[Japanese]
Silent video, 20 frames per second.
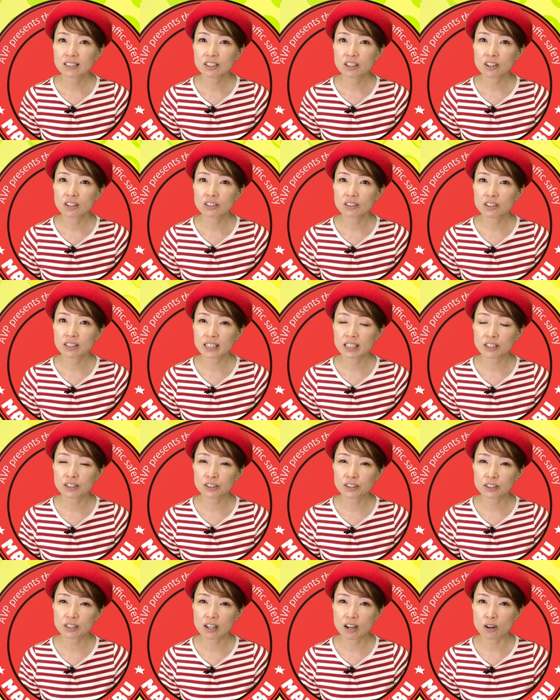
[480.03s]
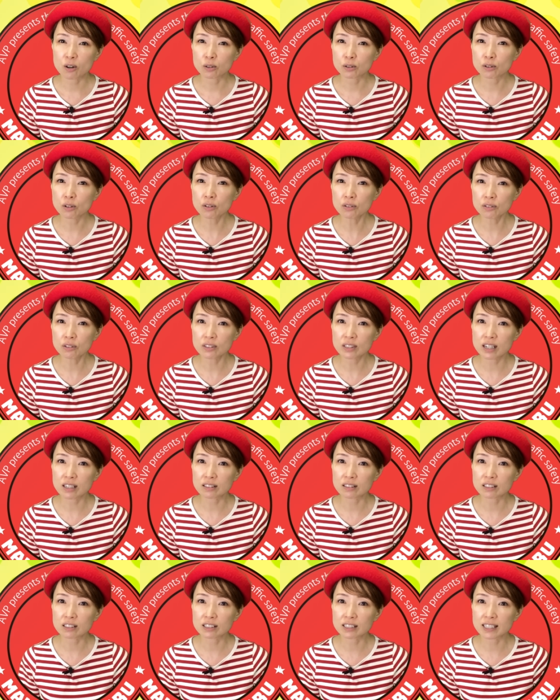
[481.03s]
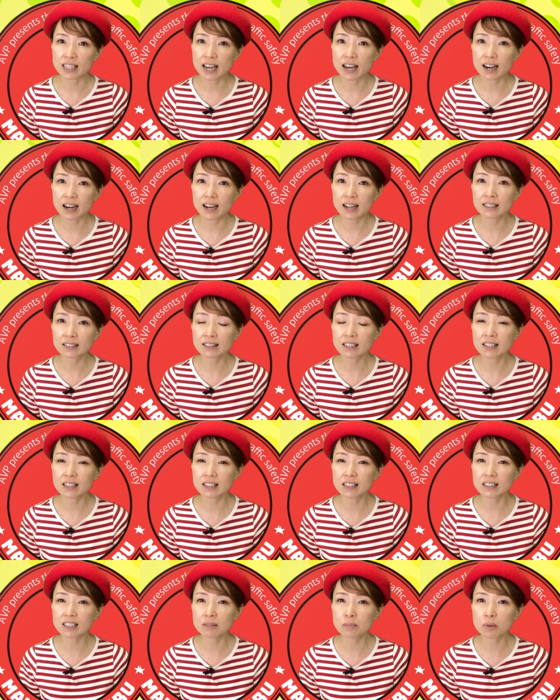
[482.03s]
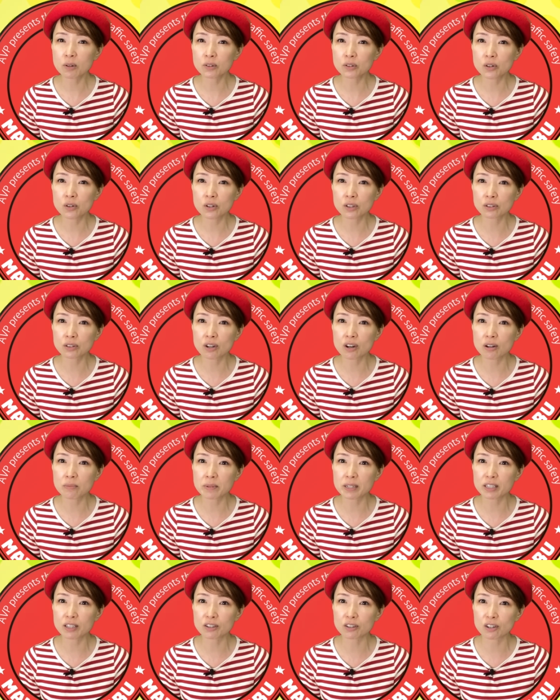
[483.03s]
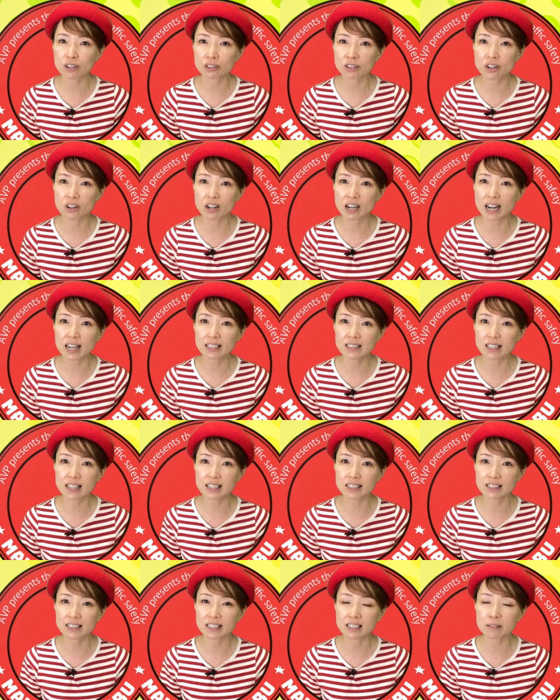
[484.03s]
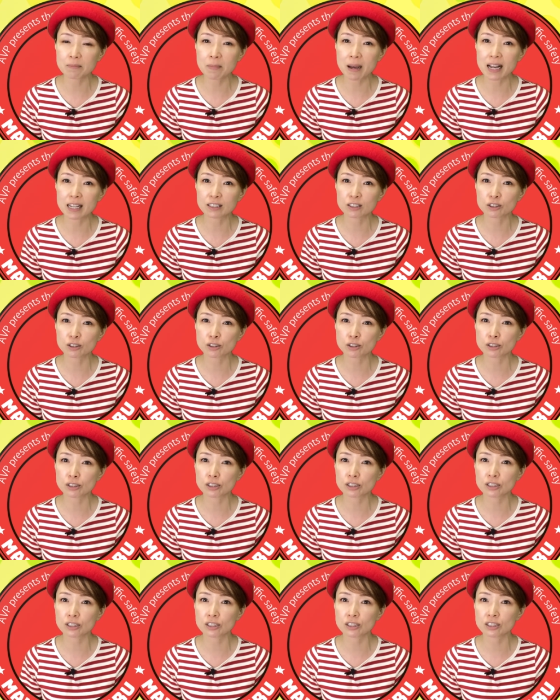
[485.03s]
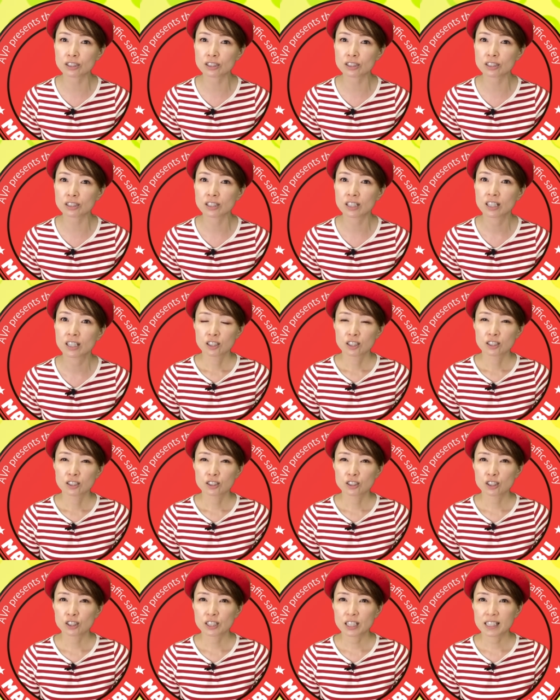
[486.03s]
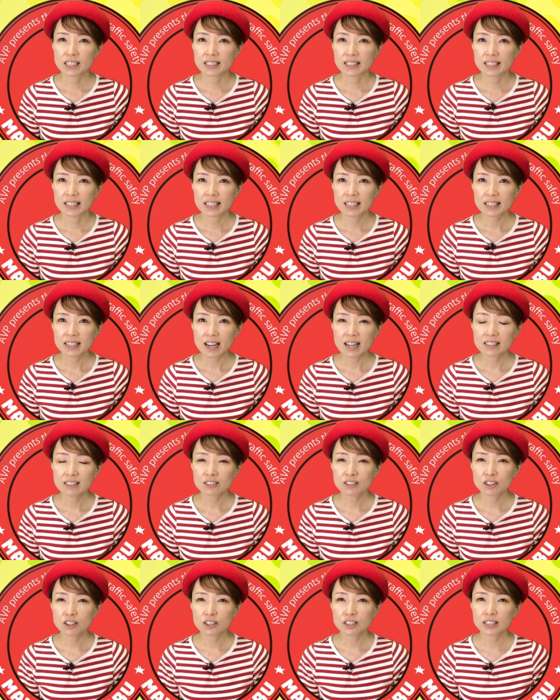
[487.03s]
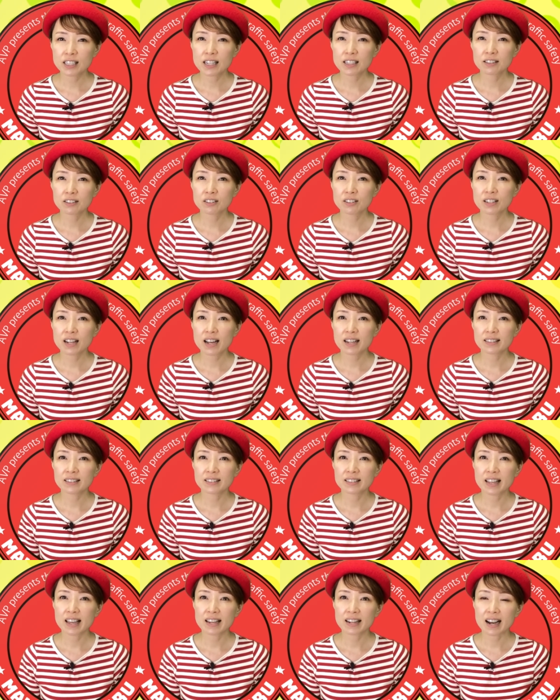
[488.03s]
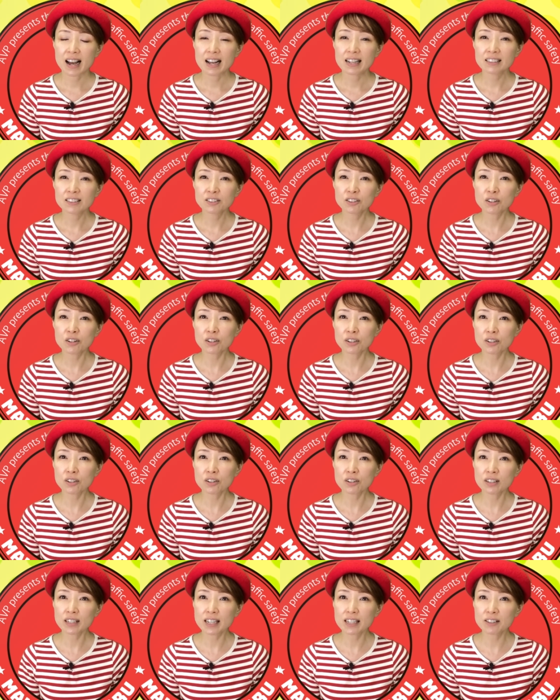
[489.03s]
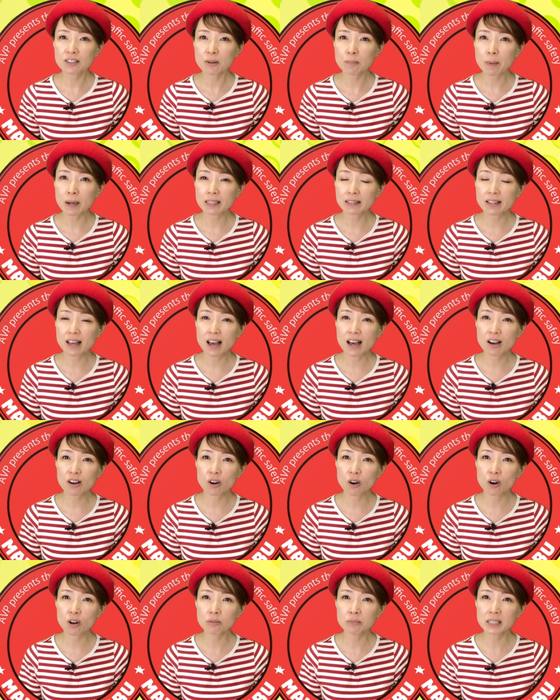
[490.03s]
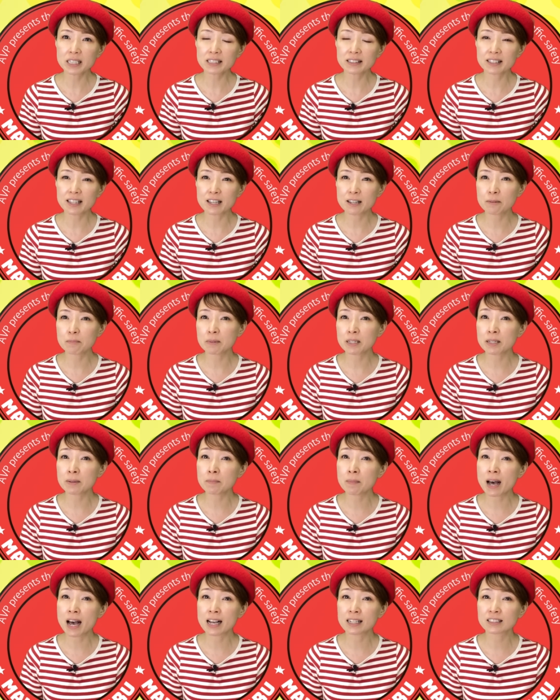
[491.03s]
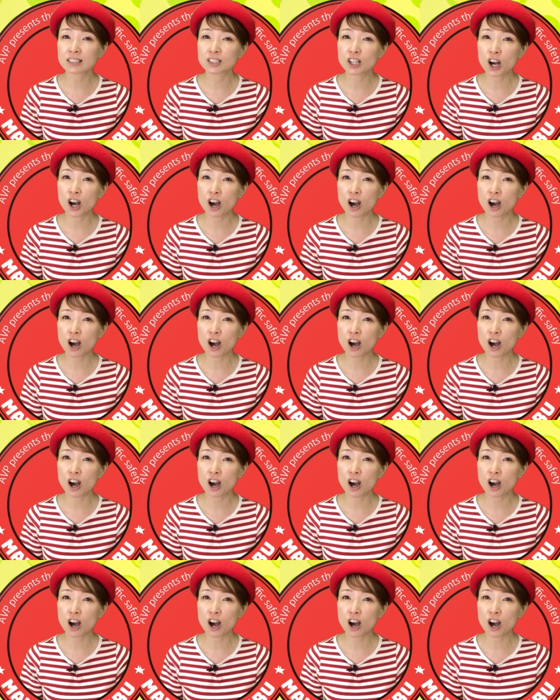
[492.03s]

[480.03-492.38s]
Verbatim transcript: 情の起伏がほとんどなく客観的に物事を見ることができます次に感情線のラインで感情表現のパターンを見てみましょう